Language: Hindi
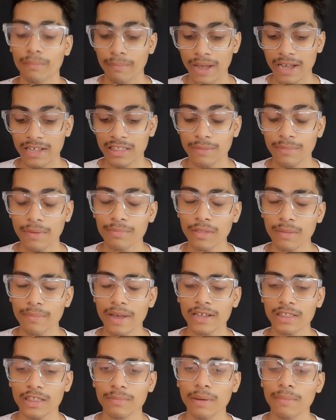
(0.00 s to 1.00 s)
मैक्सिमम से
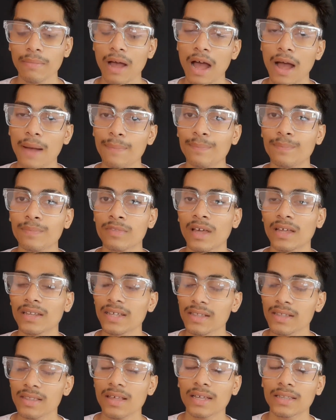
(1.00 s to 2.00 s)
मैक्सिमम आप
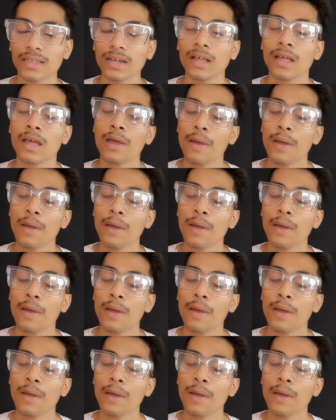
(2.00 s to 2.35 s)
ज़्यादा से ज़्यादा